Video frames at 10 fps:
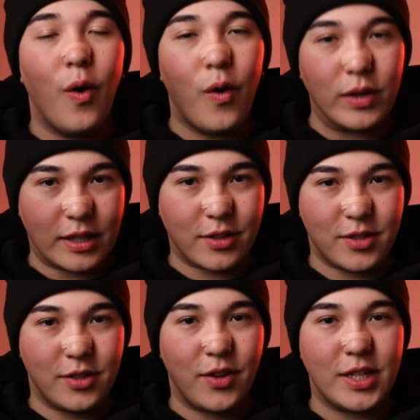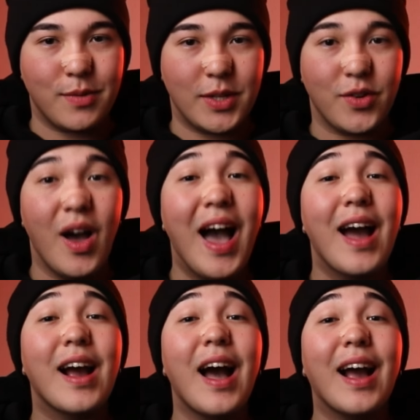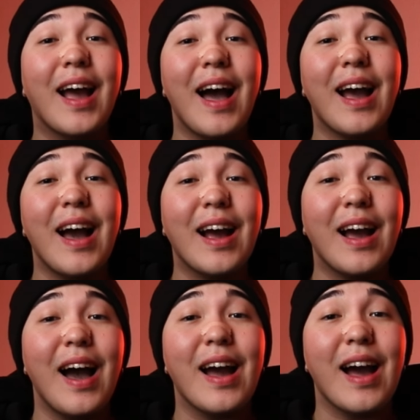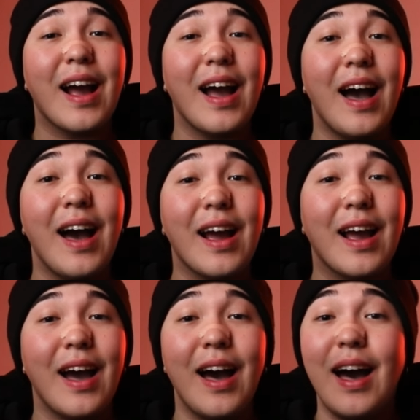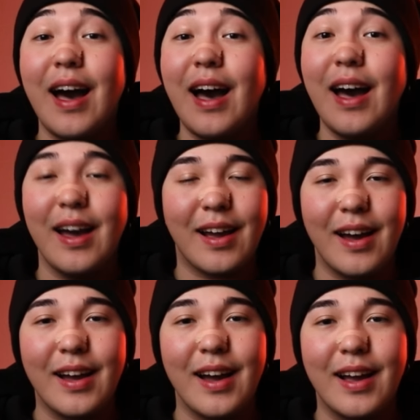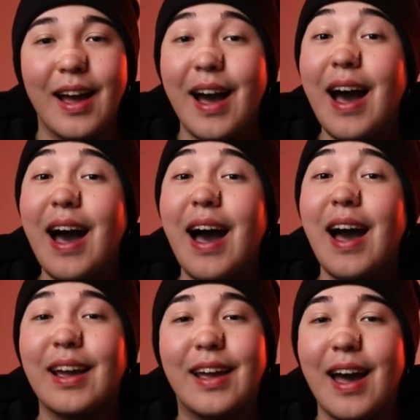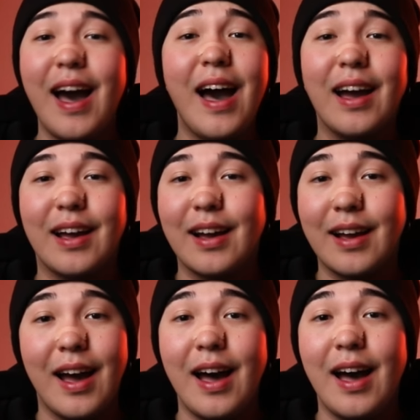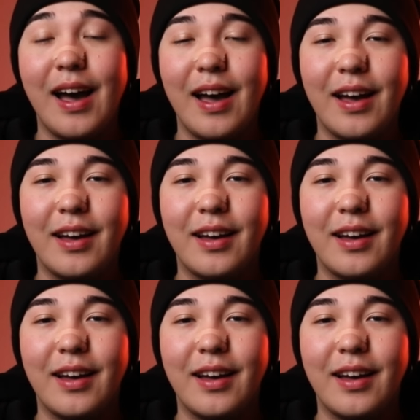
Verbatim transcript: 大きくするようにしましょうガガガガガガガガガガガガガ